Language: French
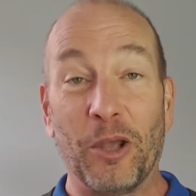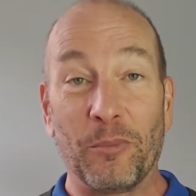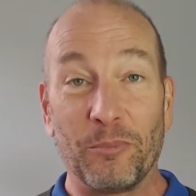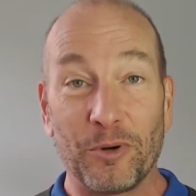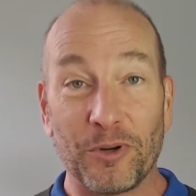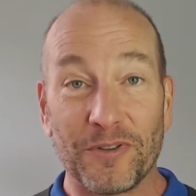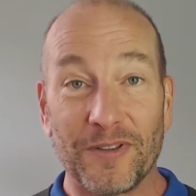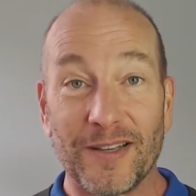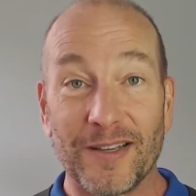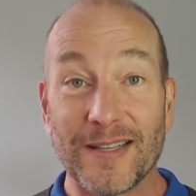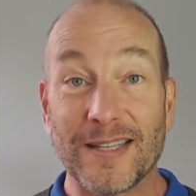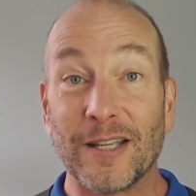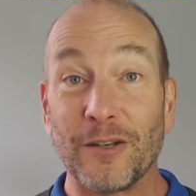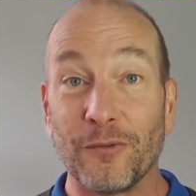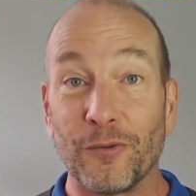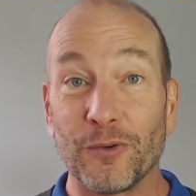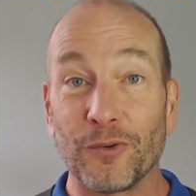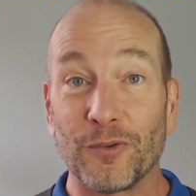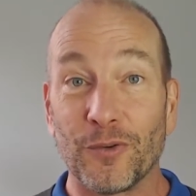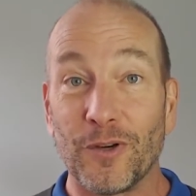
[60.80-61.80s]
Pourtant, cette
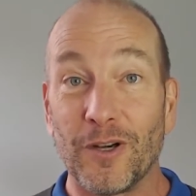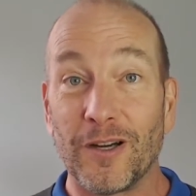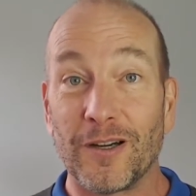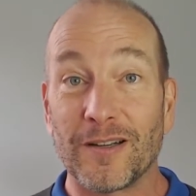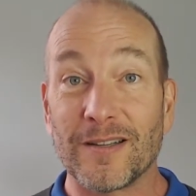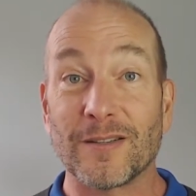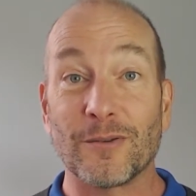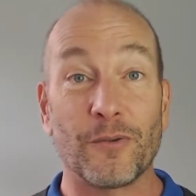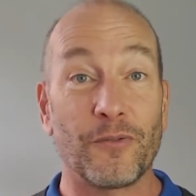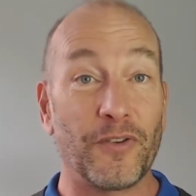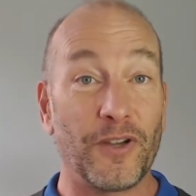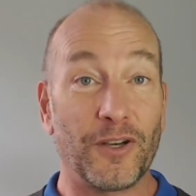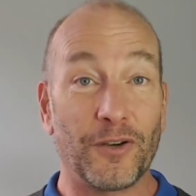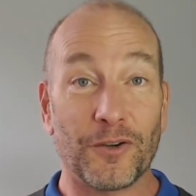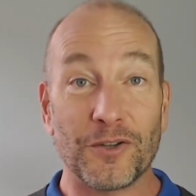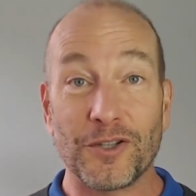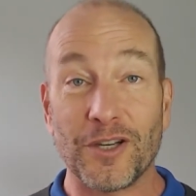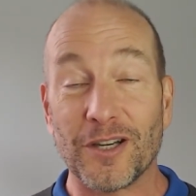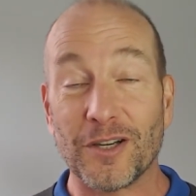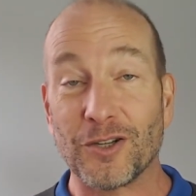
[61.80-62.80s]
photo-là, si on fait une
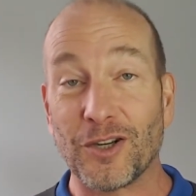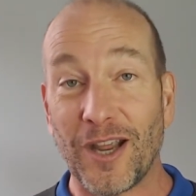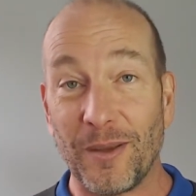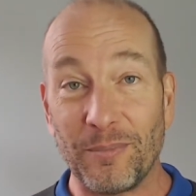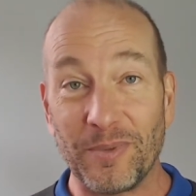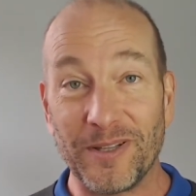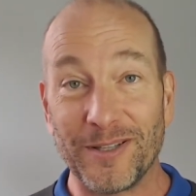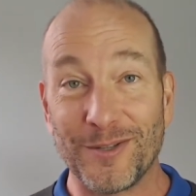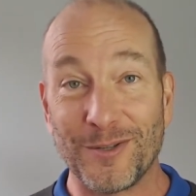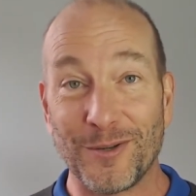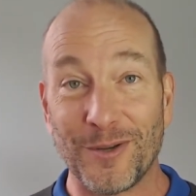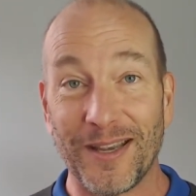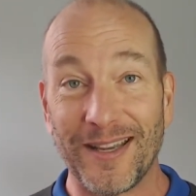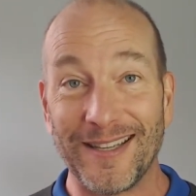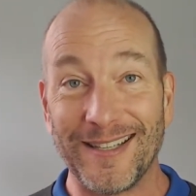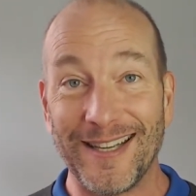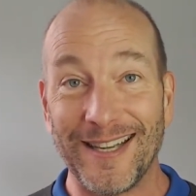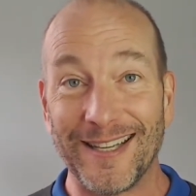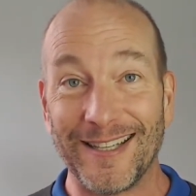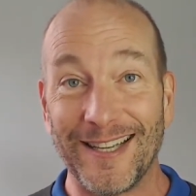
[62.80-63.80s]
recherche rapide sur
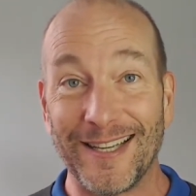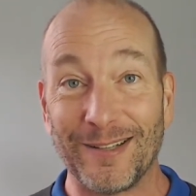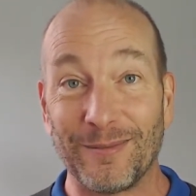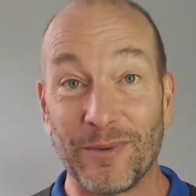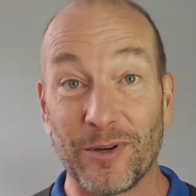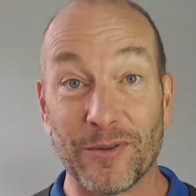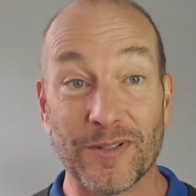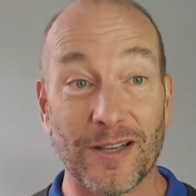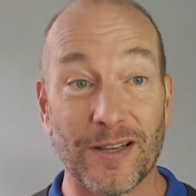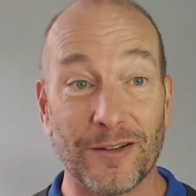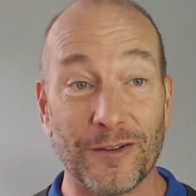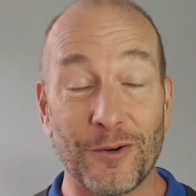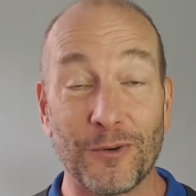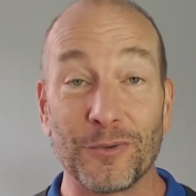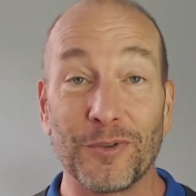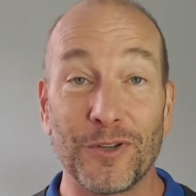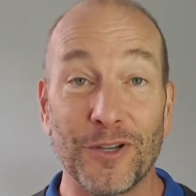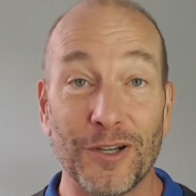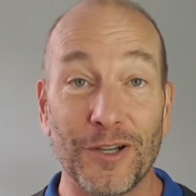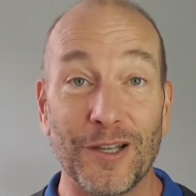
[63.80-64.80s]
Internet, ben, on se rend
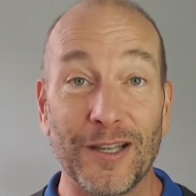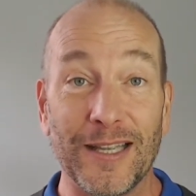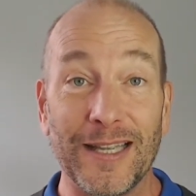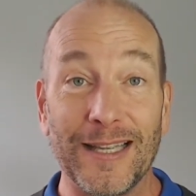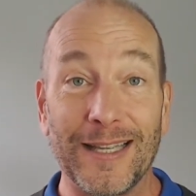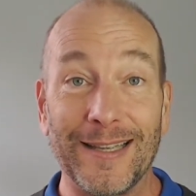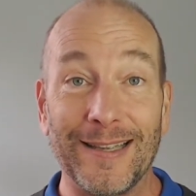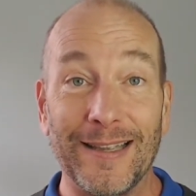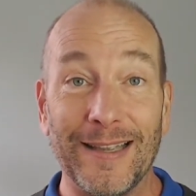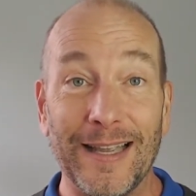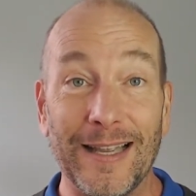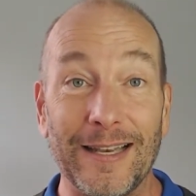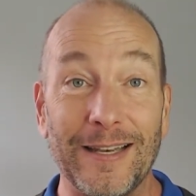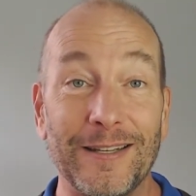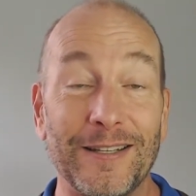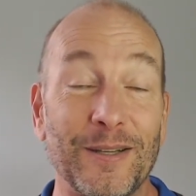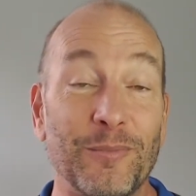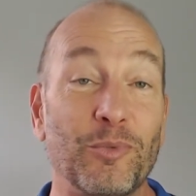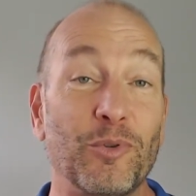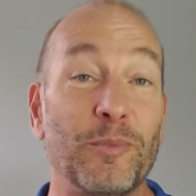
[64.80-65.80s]
compte qu'elle a
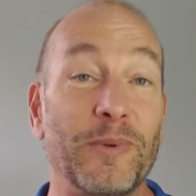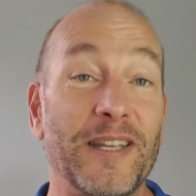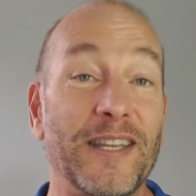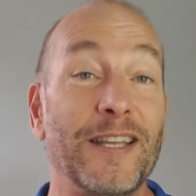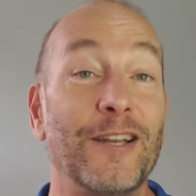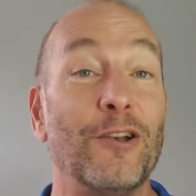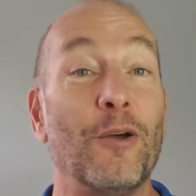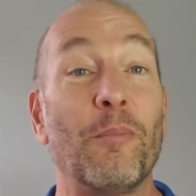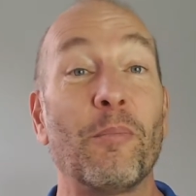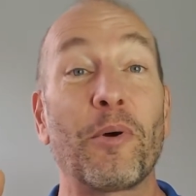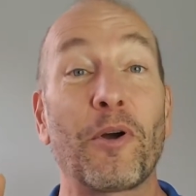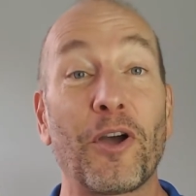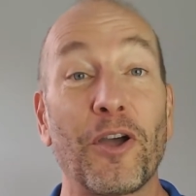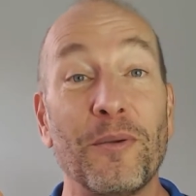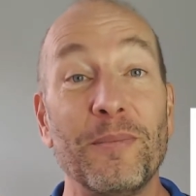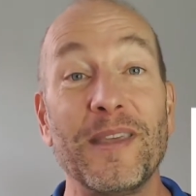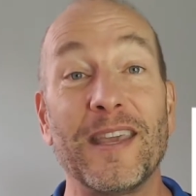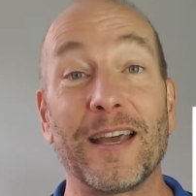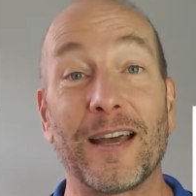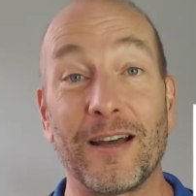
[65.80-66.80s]
été publiée le
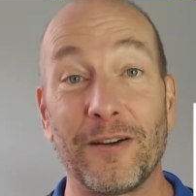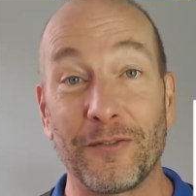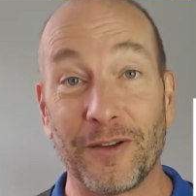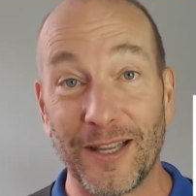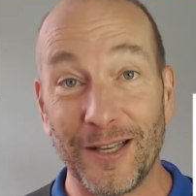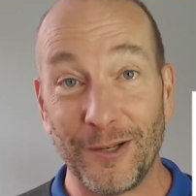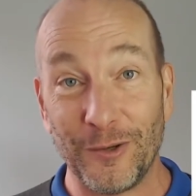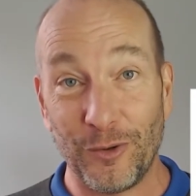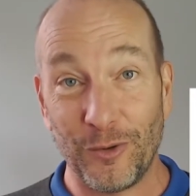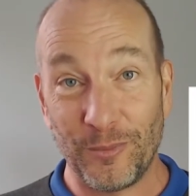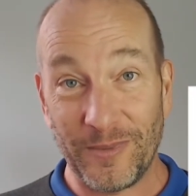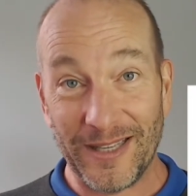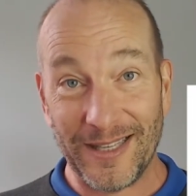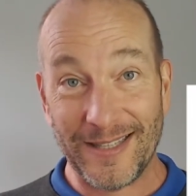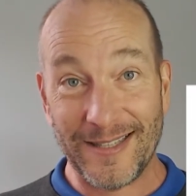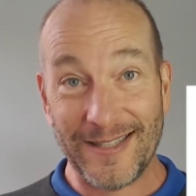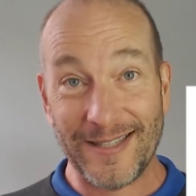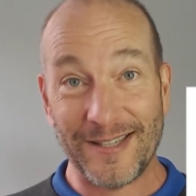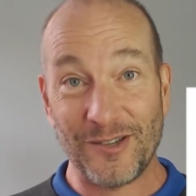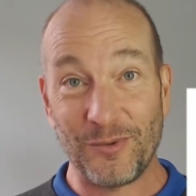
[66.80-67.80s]
1er avril
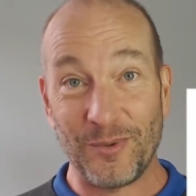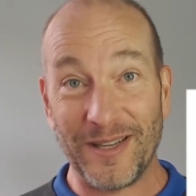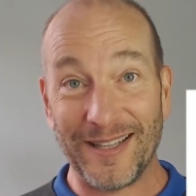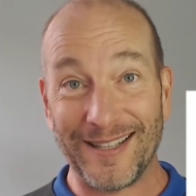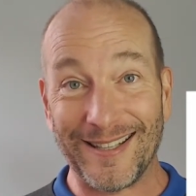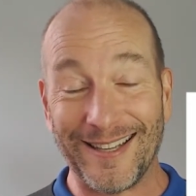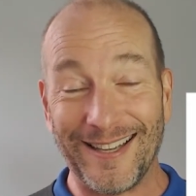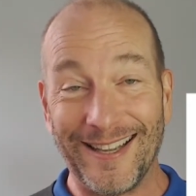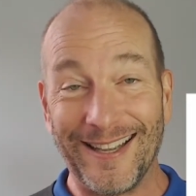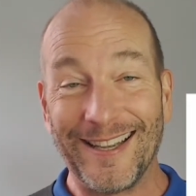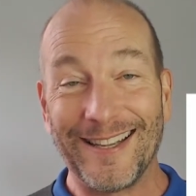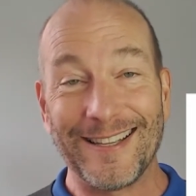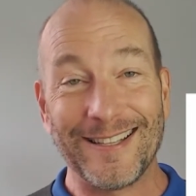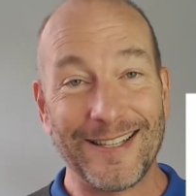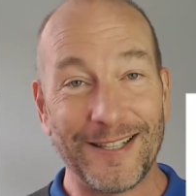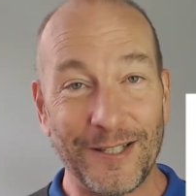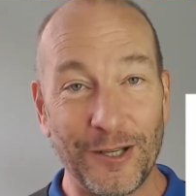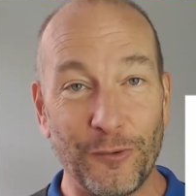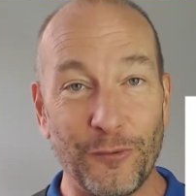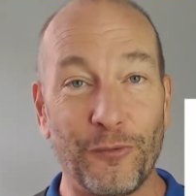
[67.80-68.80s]
2018.
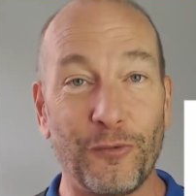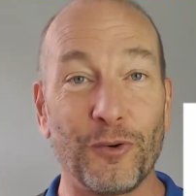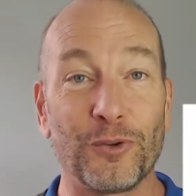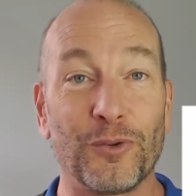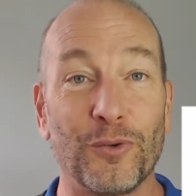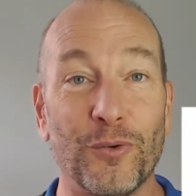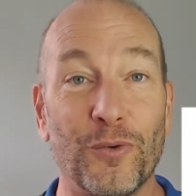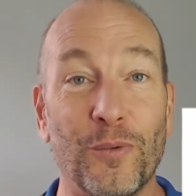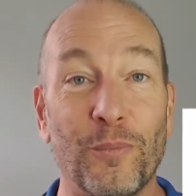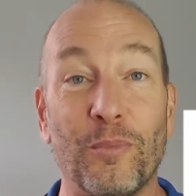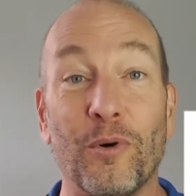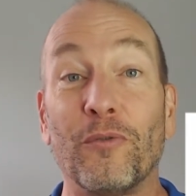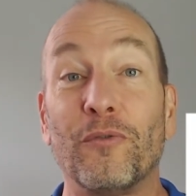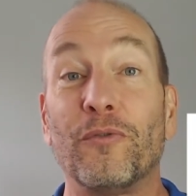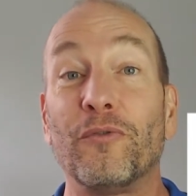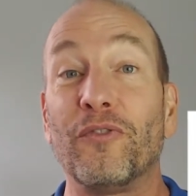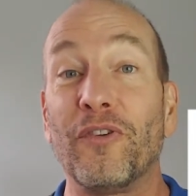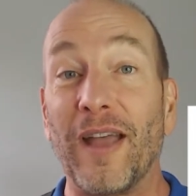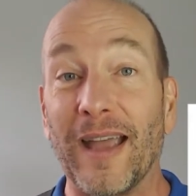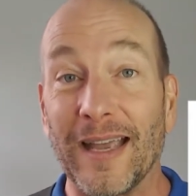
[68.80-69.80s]
C'était une photo pour
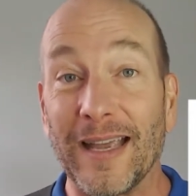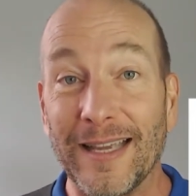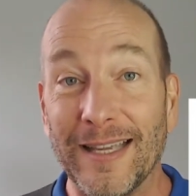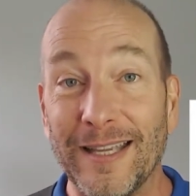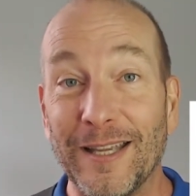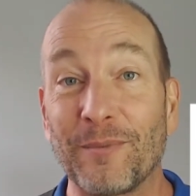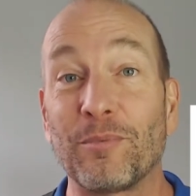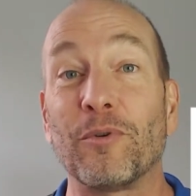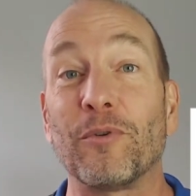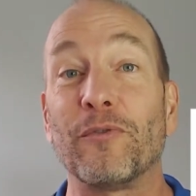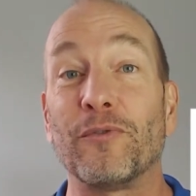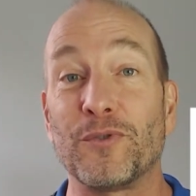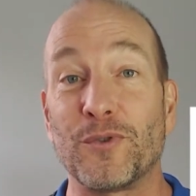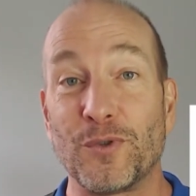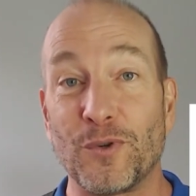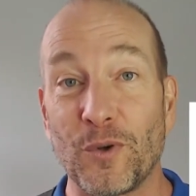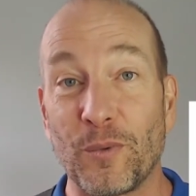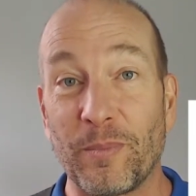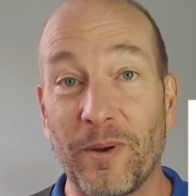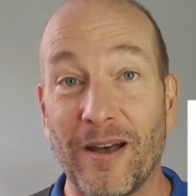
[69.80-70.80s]
vous faire rire, pour vous
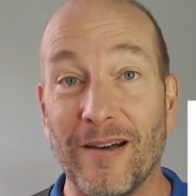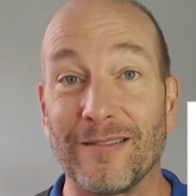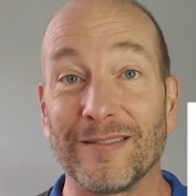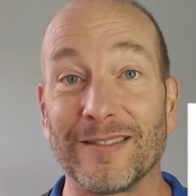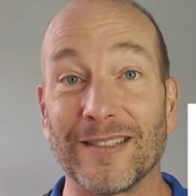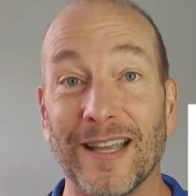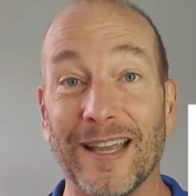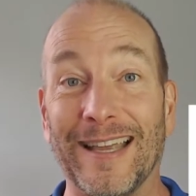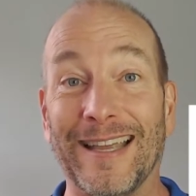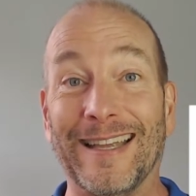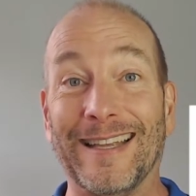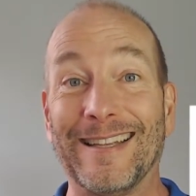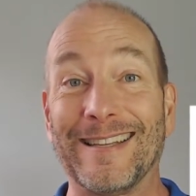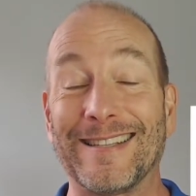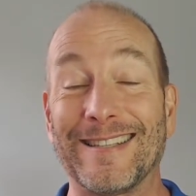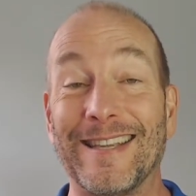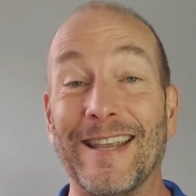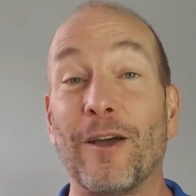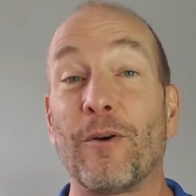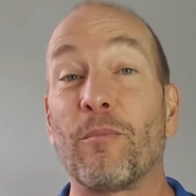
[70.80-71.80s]
surprendre.
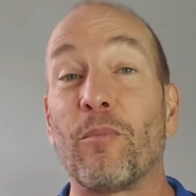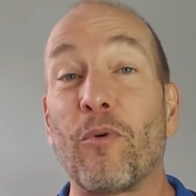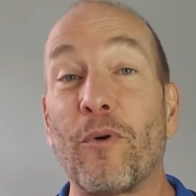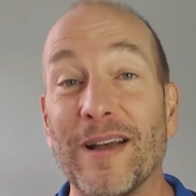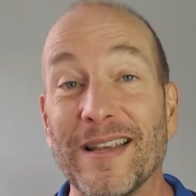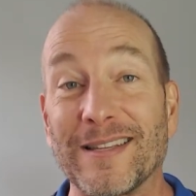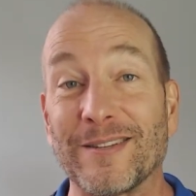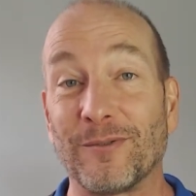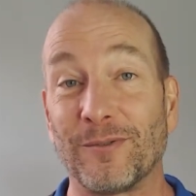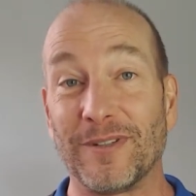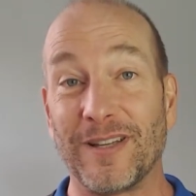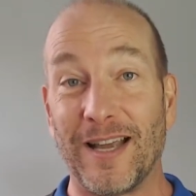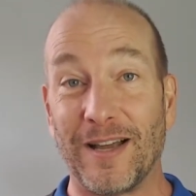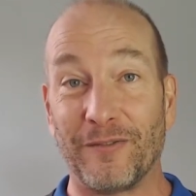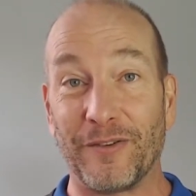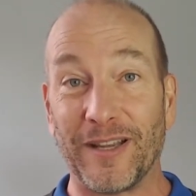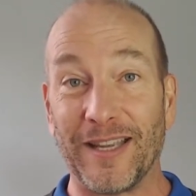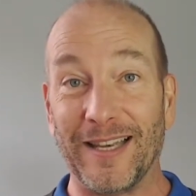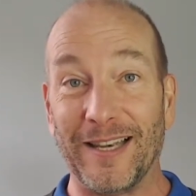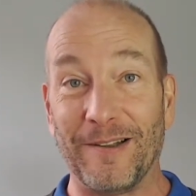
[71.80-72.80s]
C'était un poisson
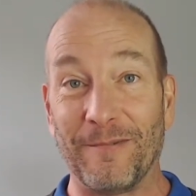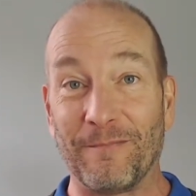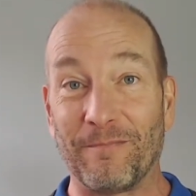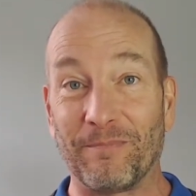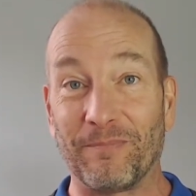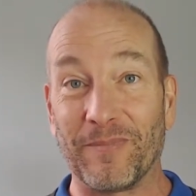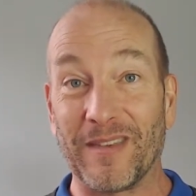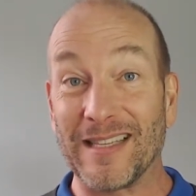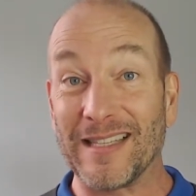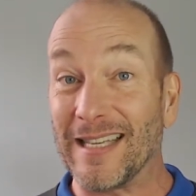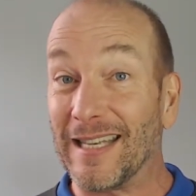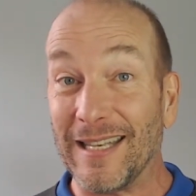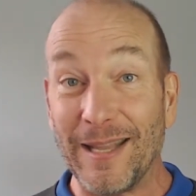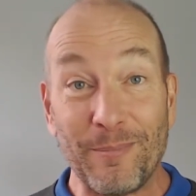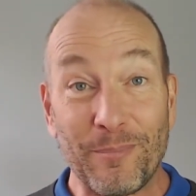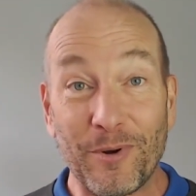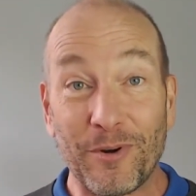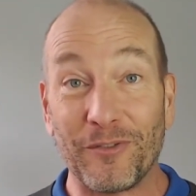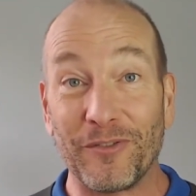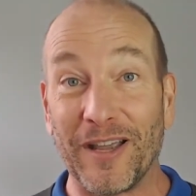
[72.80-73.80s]
d'avril. C'était
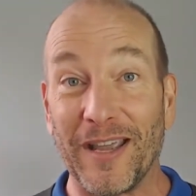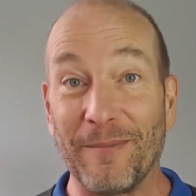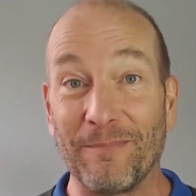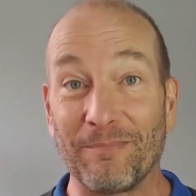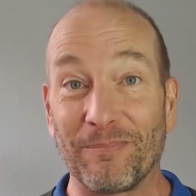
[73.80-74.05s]
pas vrai.